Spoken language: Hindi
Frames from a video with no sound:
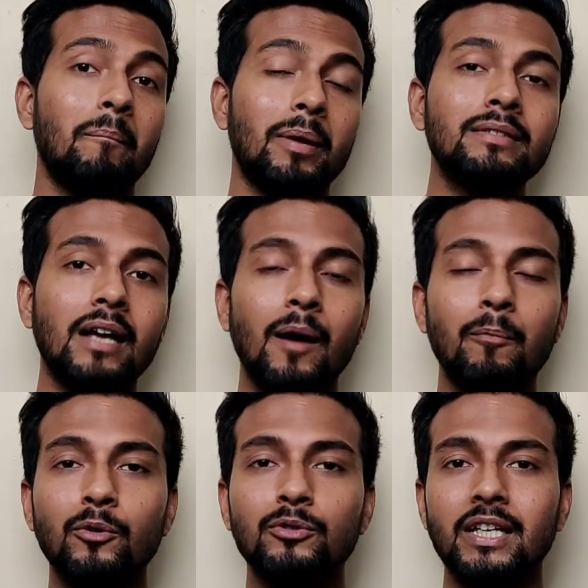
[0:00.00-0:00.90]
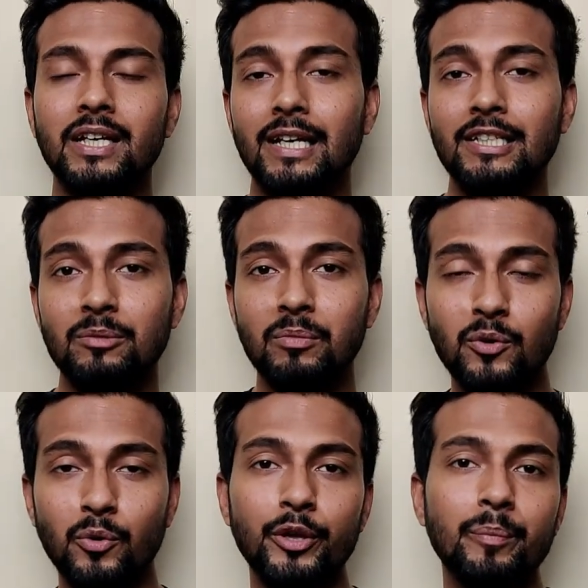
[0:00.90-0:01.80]
प्लस आपको उसके अगेंस्ट
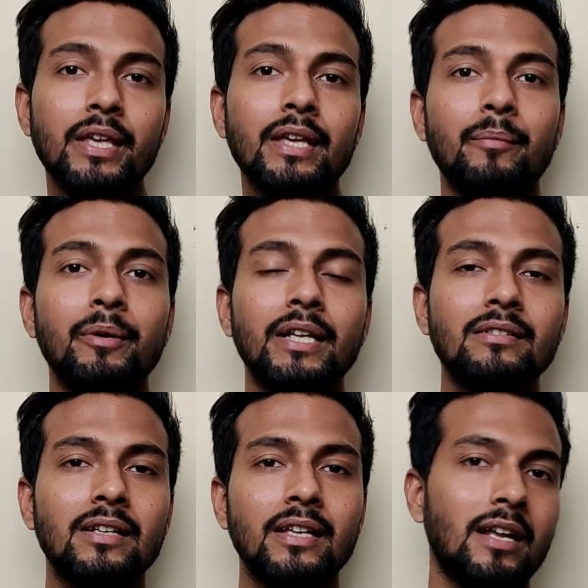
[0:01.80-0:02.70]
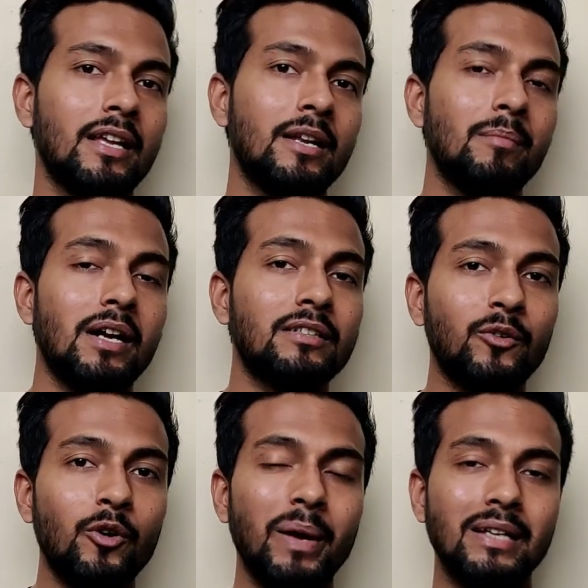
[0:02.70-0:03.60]
में कोई भी रेमिटेंस नहीं आ रहा है यानी बाहर
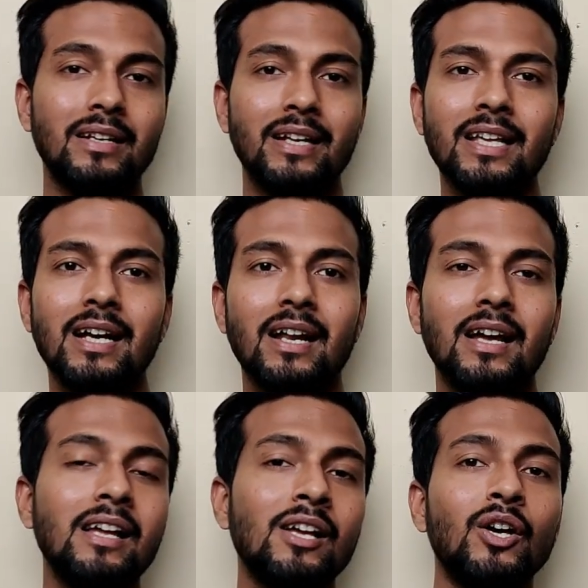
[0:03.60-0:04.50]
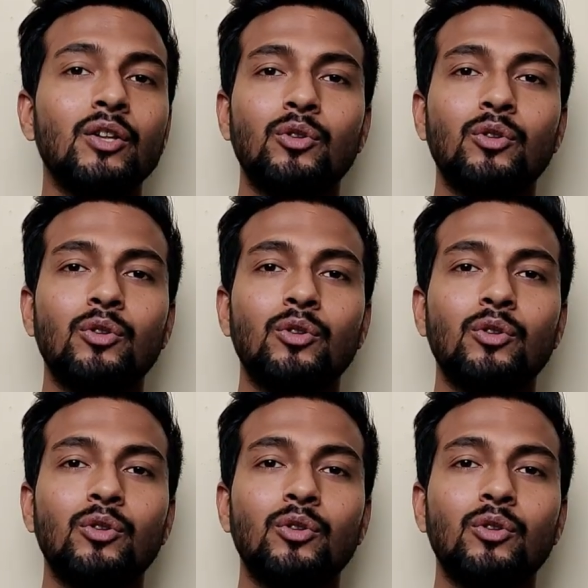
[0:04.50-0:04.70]
से कोई पैसा नहीं आ रहा है